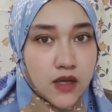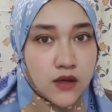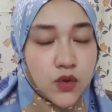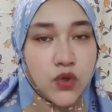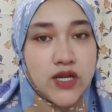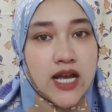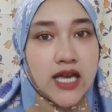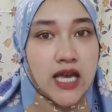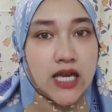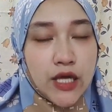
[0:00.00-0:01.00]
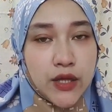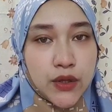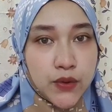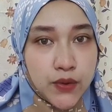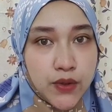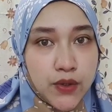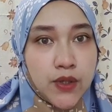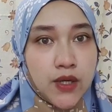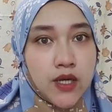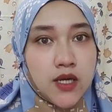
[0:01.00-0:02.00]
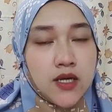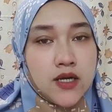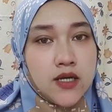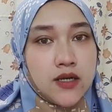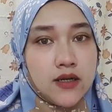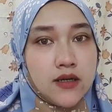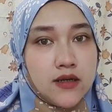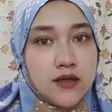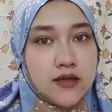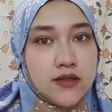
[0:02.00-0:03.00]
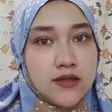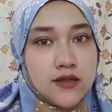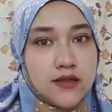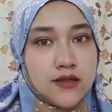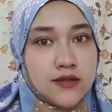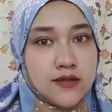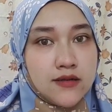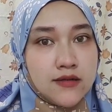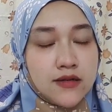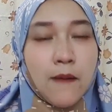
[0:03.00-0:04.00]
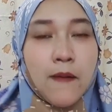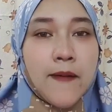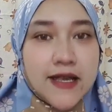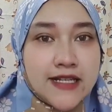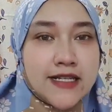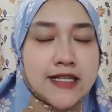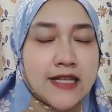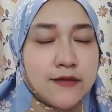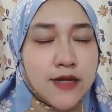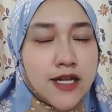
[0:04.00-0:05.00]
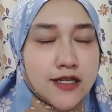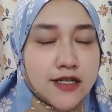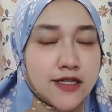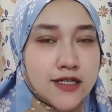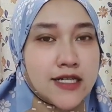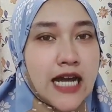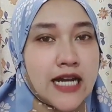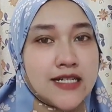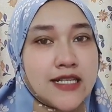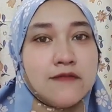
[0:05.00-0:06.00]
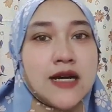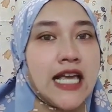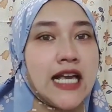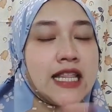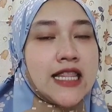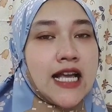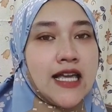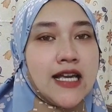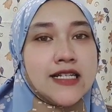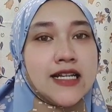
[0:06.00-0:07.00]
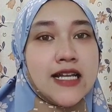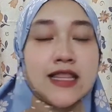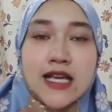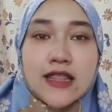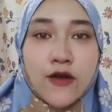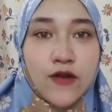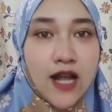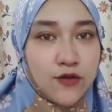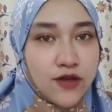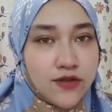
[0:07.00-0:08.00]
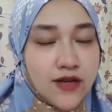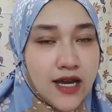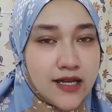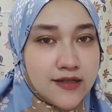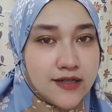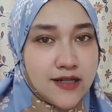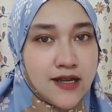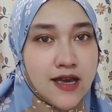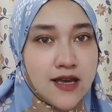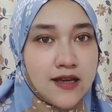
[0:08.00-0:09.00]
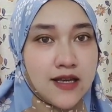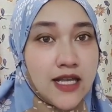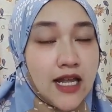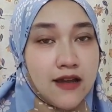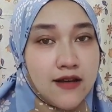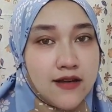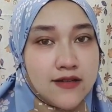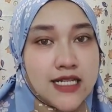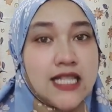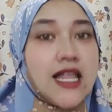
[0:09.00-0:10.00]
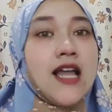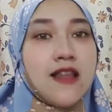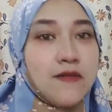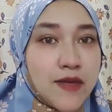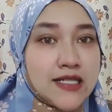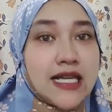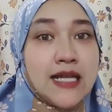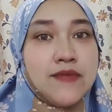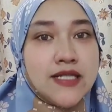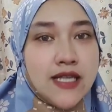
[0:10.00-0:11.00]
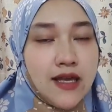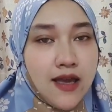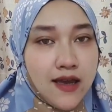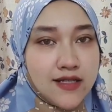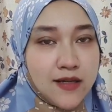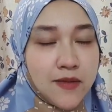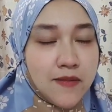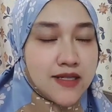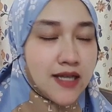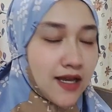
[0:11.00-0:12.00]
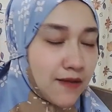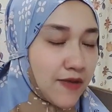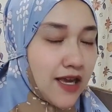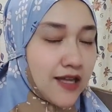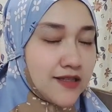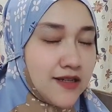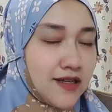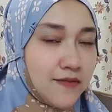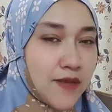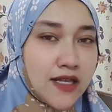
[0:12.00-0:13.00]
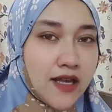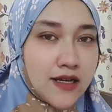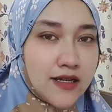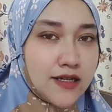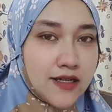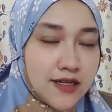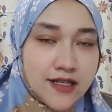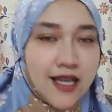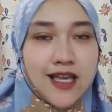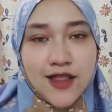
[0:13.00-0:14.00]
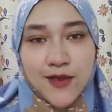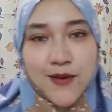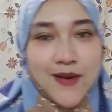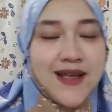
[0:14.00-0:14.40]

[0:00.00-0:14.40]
Udah kayak gitu, Eh, nggak uh, apa-apa ya saya ceritanya sambil uh, uh, uh, karena saya mengingat lagi kejadian tiga tahun lalu gitu guys jadi ini kan ceritakan tanpa skripsi ya jadi memang saya akan mengingat jadi banyak uh, uh, uh nya gitu